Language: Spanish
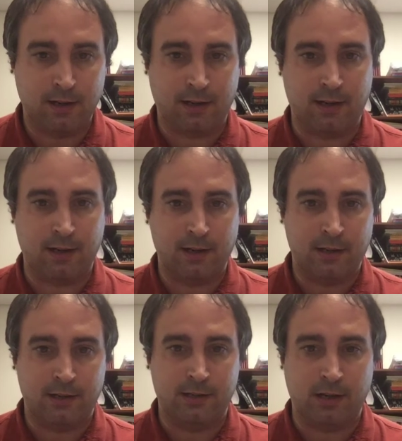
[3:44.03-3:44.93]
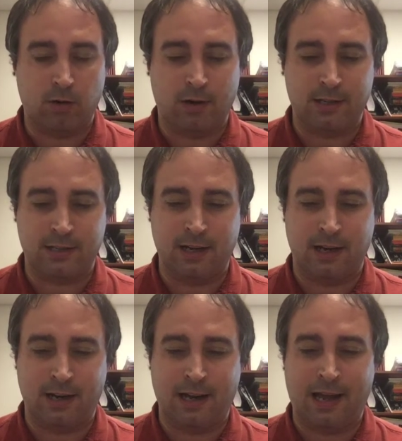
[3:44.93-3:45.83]
que llegó a
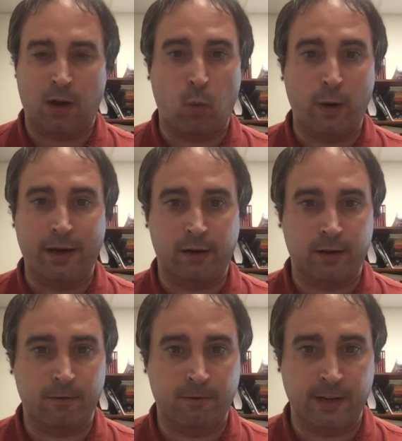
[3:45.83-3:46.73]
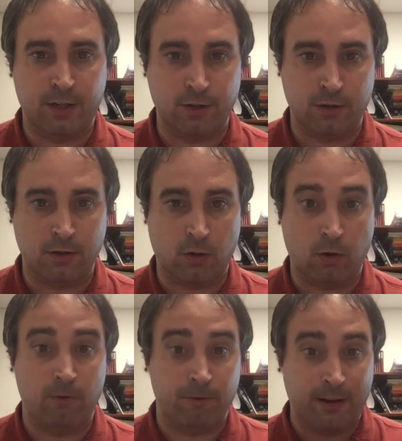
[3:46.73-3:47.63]
ser la weird fiction
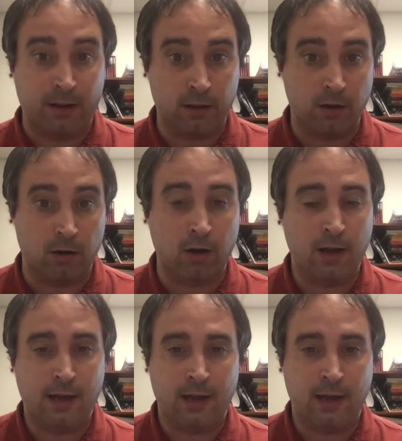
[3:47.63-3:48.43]
o ficción